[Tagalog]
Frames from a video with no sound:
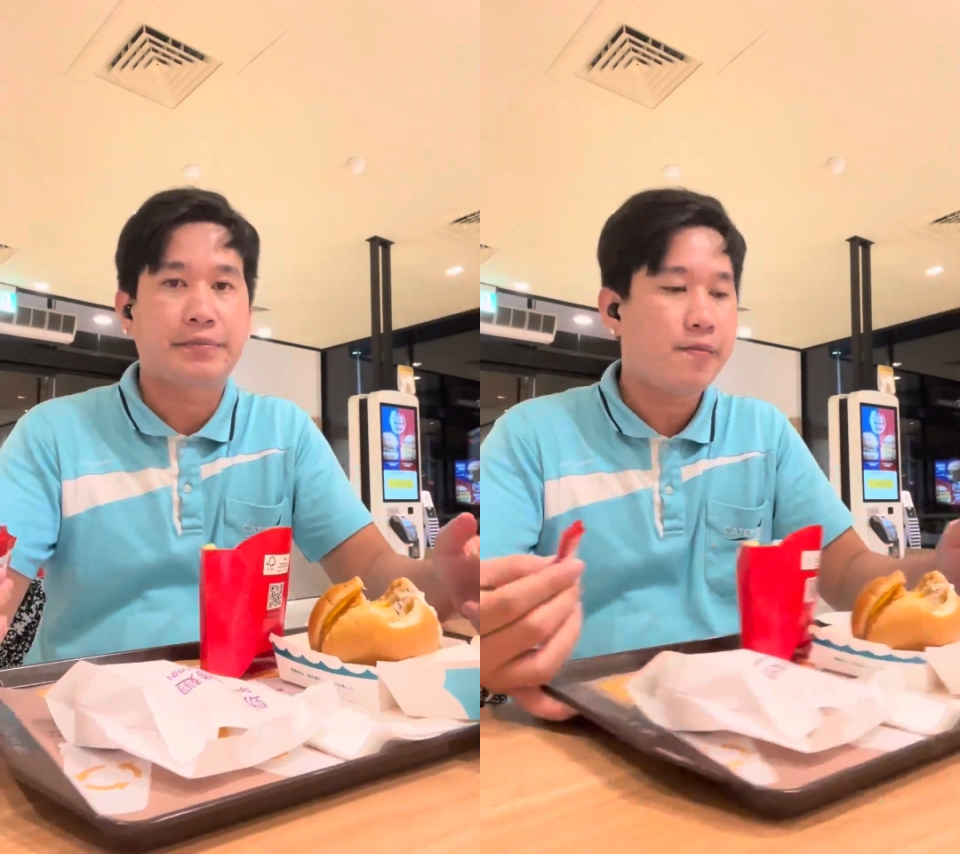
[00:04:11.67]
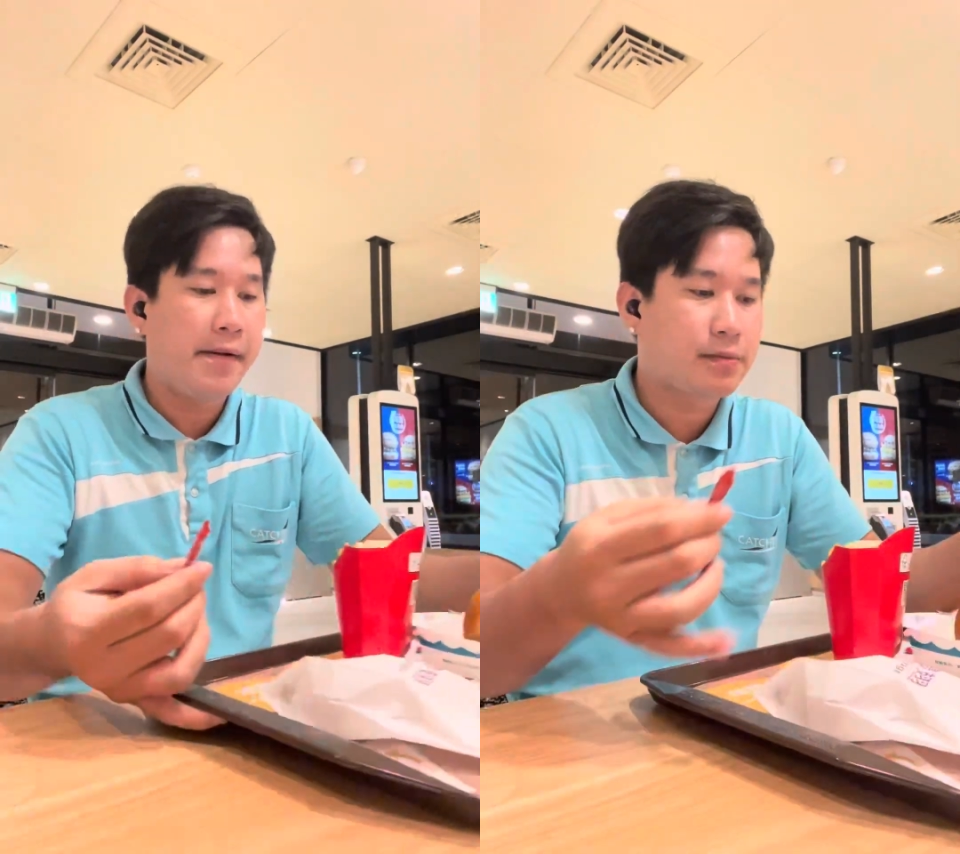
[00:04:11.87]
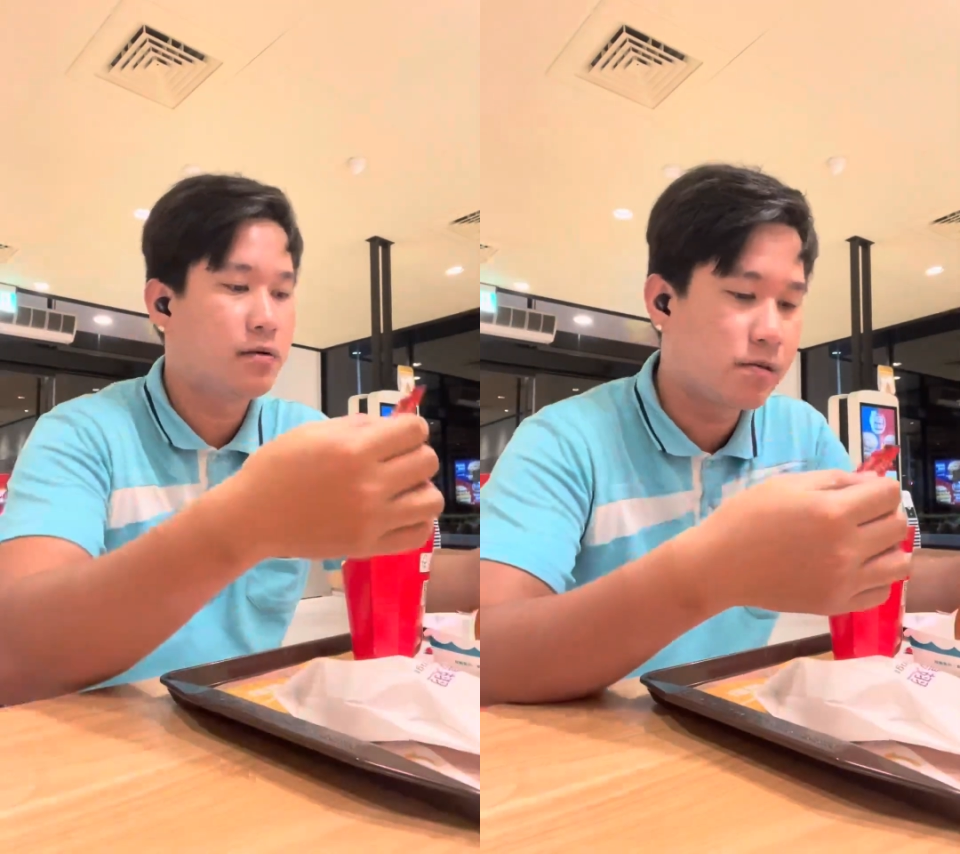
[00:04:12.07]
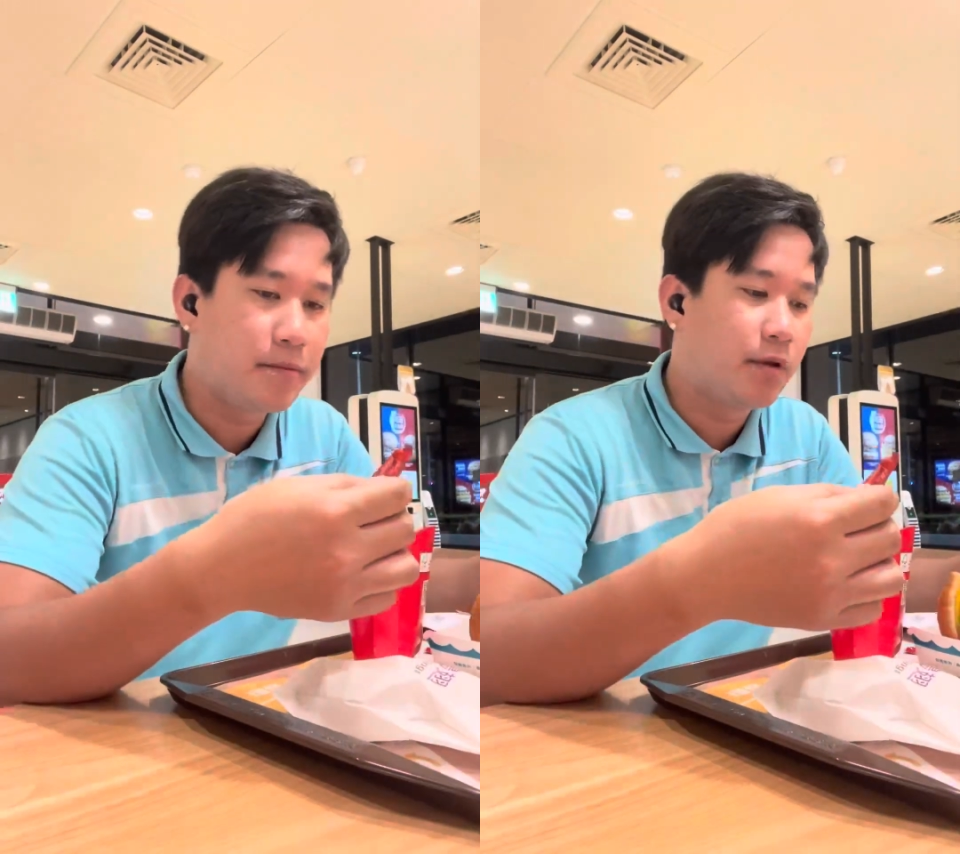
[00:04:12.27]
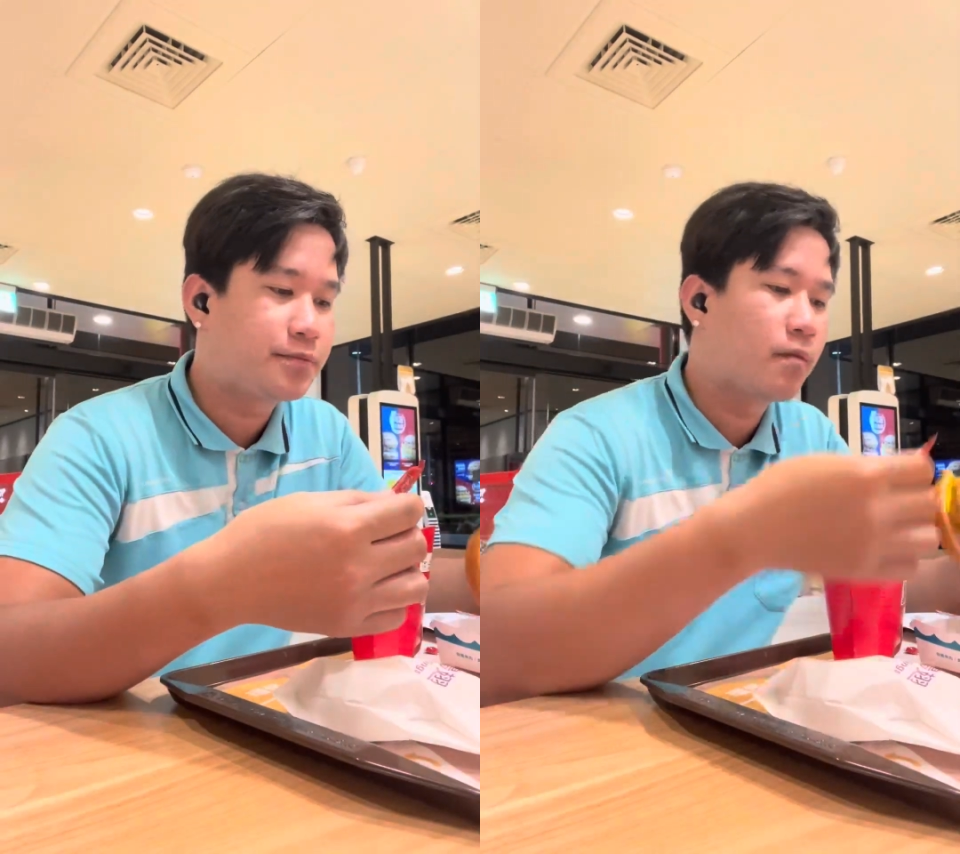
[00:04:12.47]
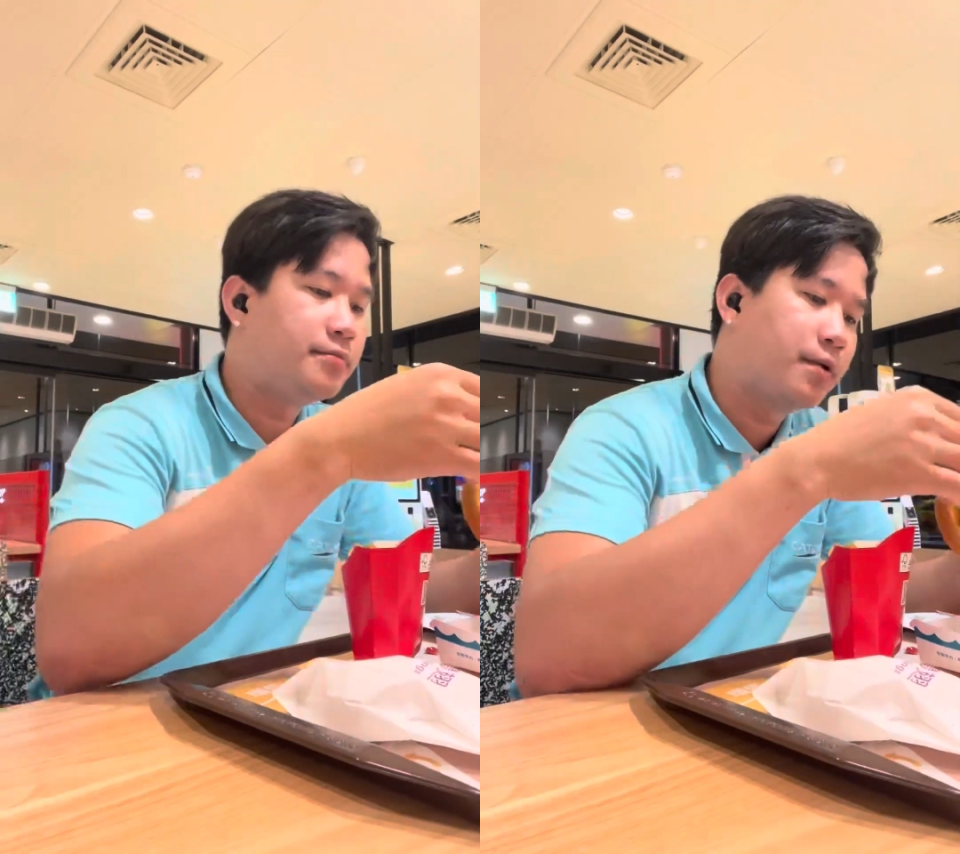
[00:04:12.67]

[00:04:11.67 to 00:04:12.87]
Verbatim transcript: ngita-ngita pati mga